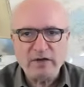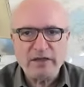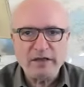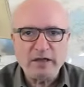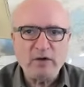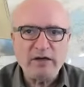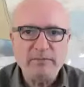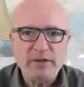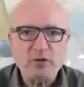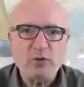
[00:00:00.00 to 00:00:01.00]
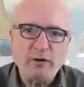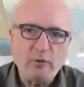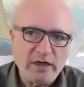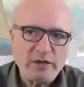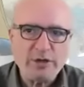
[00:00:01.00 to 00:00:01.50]
يعني هوامش
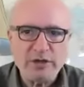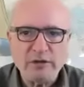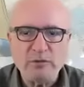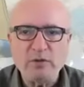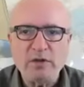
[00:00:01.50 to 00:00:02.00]
وحواشي